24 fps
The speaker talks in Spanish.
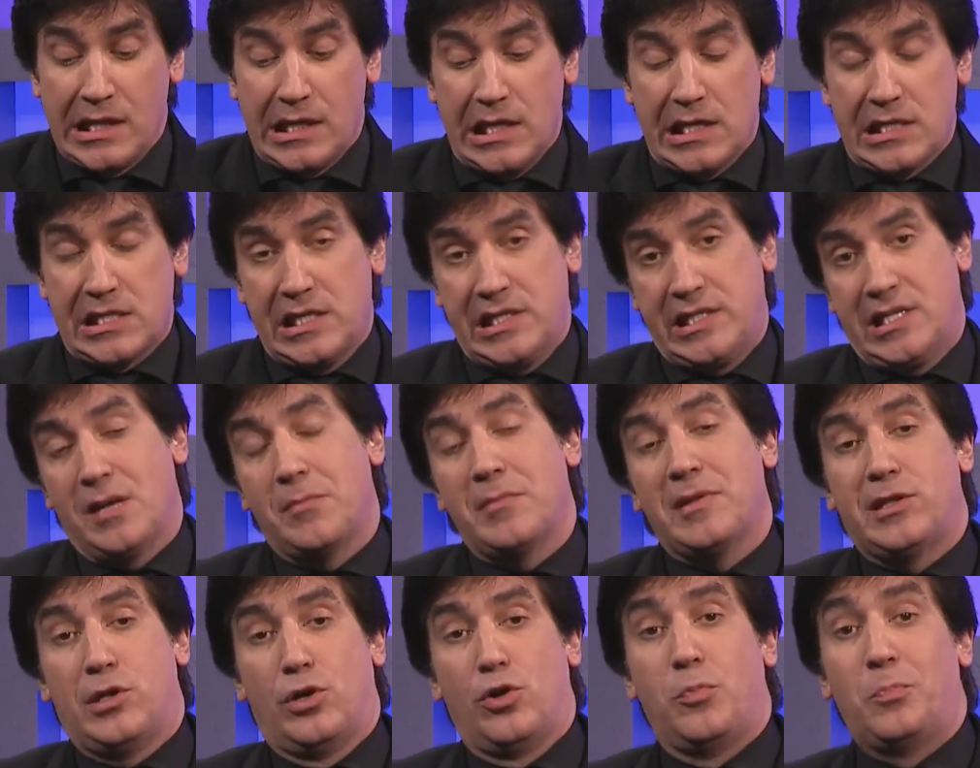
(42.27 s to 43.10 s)

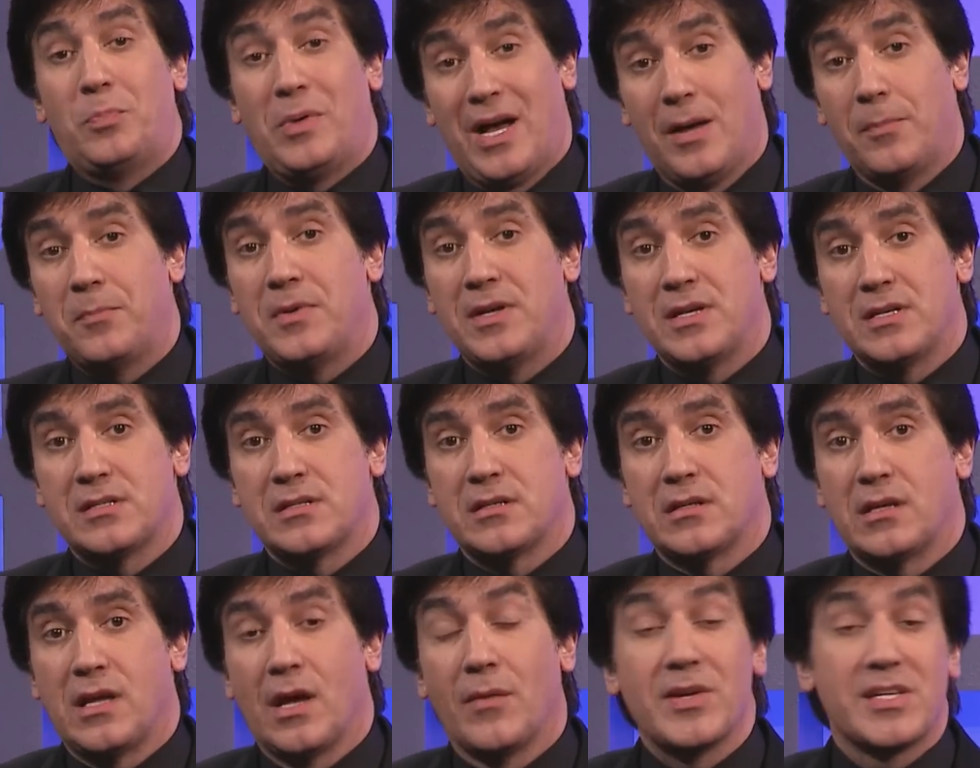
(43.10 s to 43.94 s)
esencialmente los
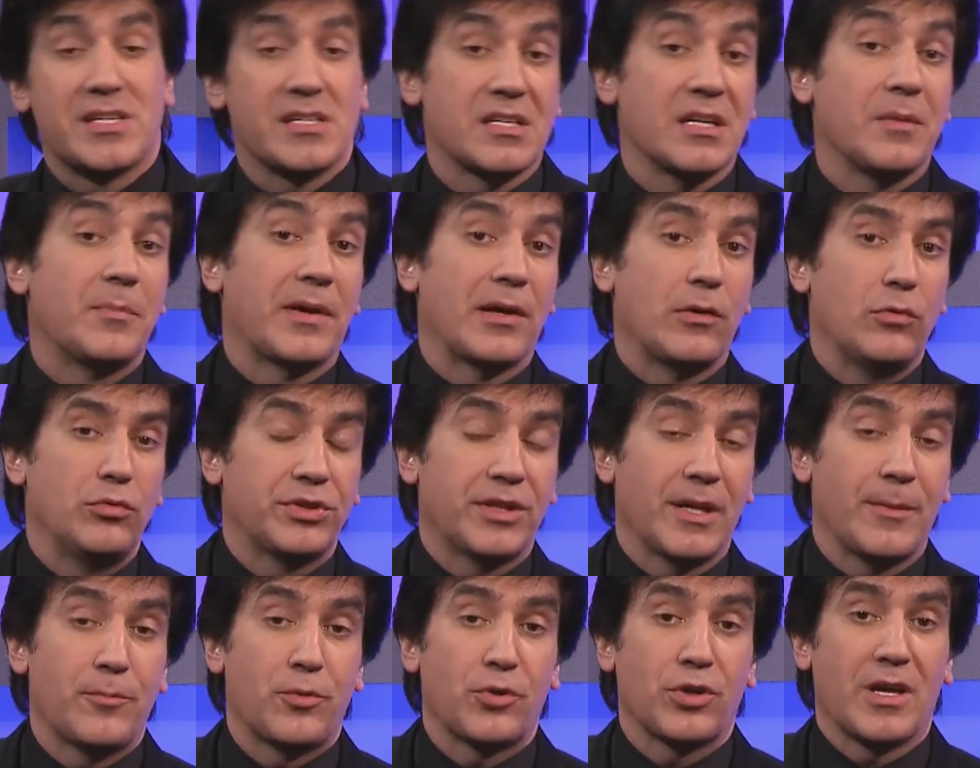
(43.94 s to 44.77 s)
papis, que a veces se
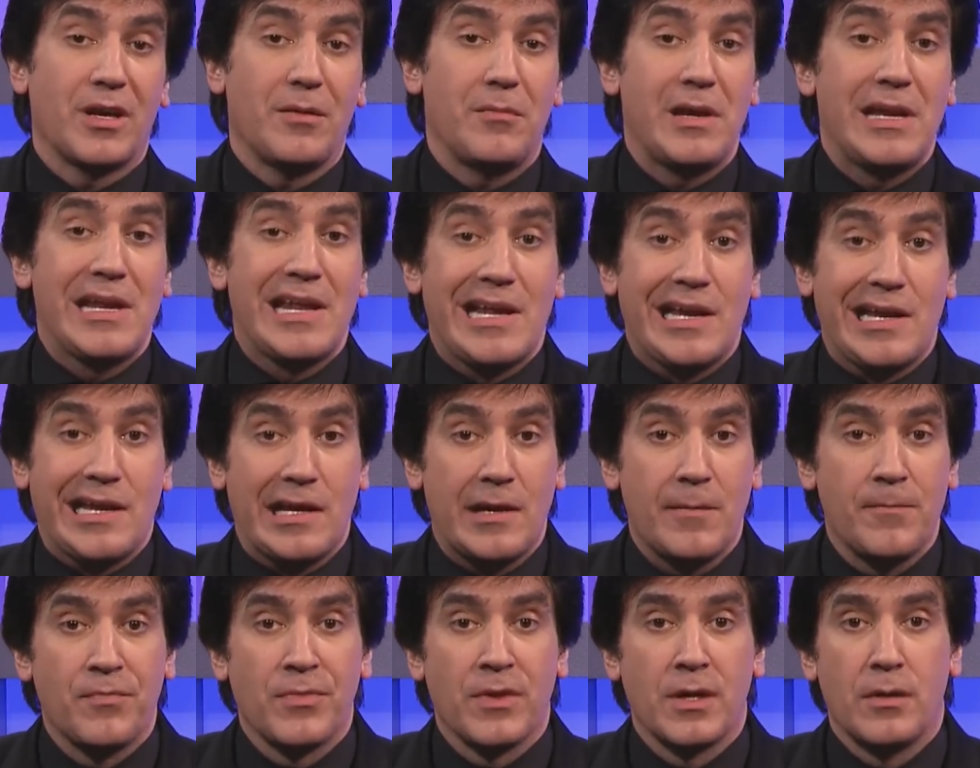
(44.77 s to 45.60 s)
preguntan por qué mi
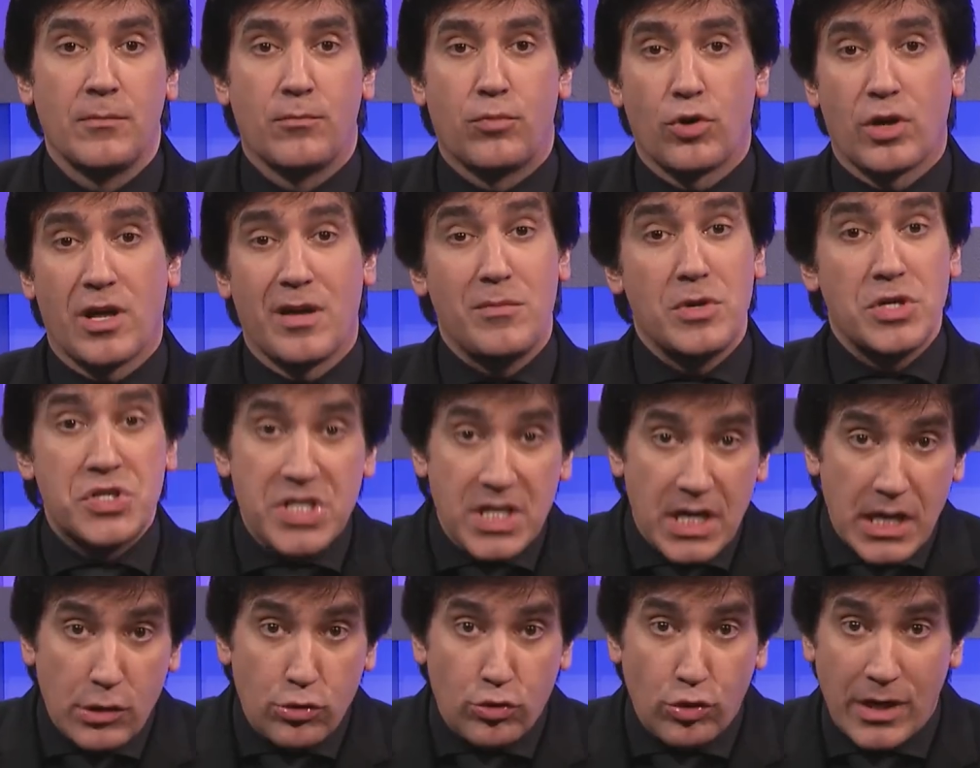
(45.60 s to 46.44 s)
nene por qué mi
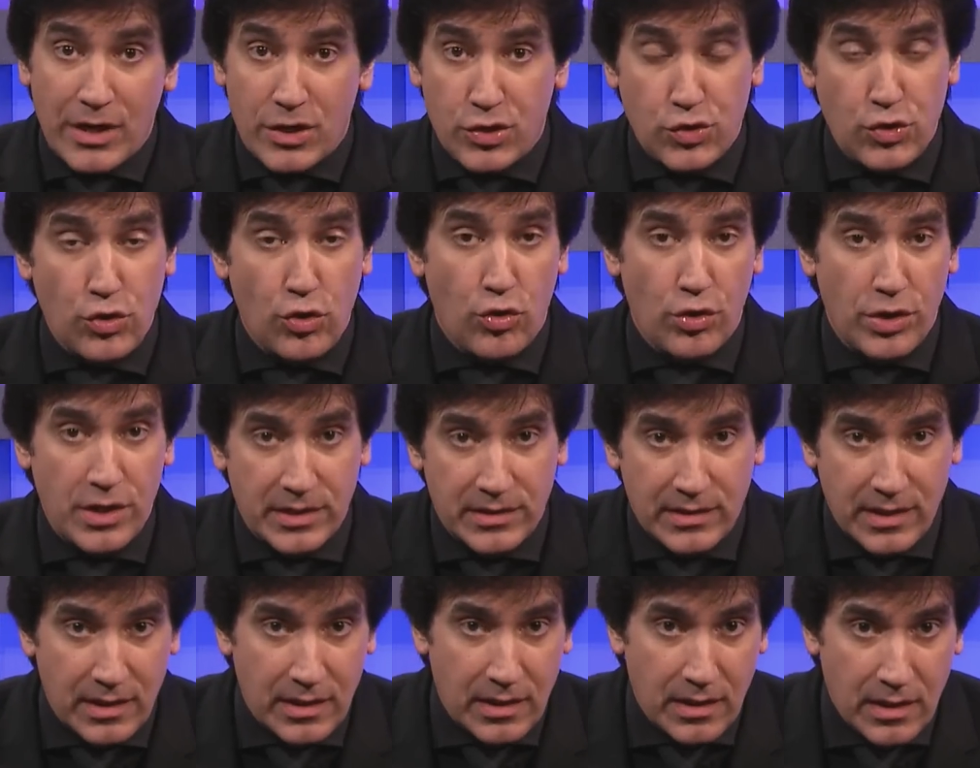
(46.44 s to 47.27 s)
chiquito nació
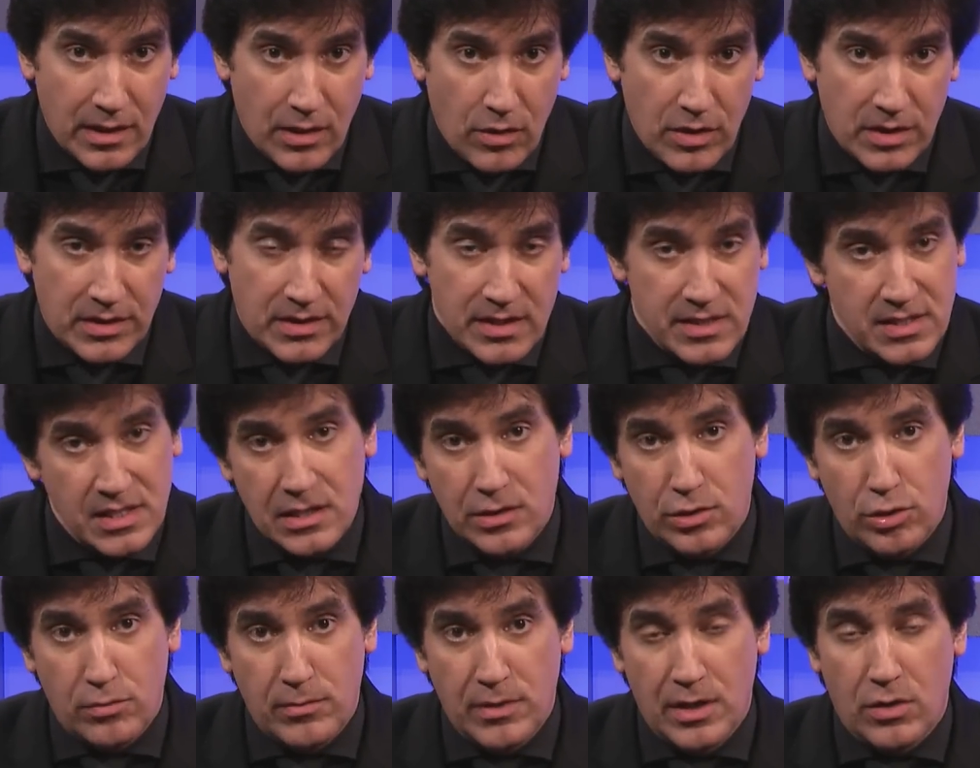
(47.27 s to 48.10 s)
este, con este,
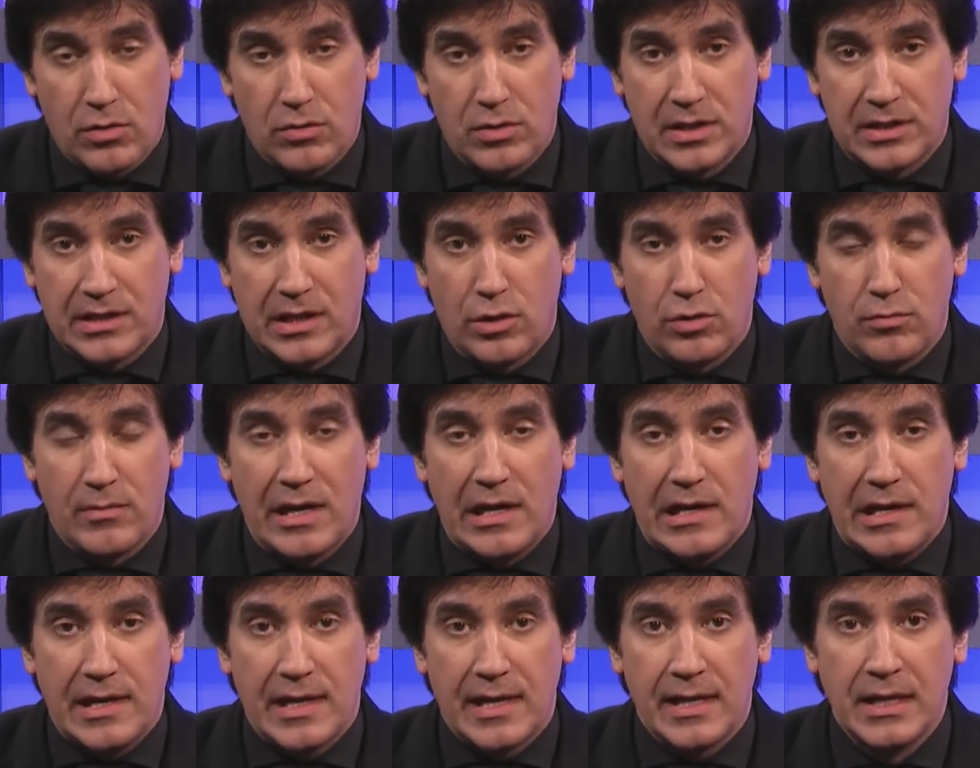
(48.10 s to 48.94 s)
síndrome, con esta
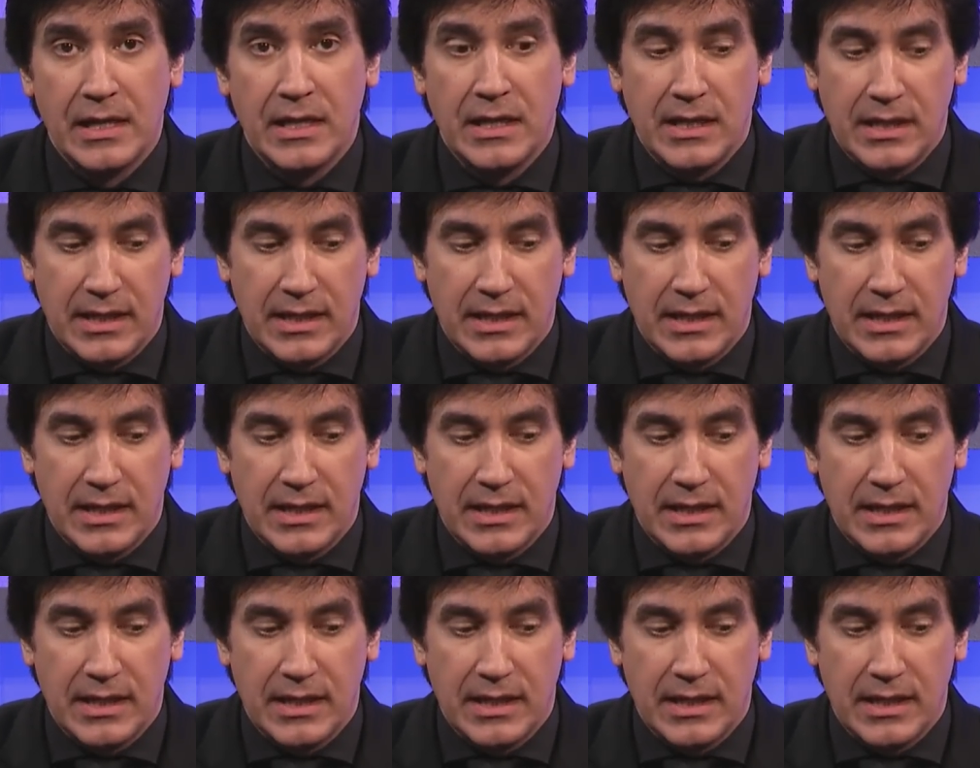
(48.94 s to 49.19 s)
anomalía,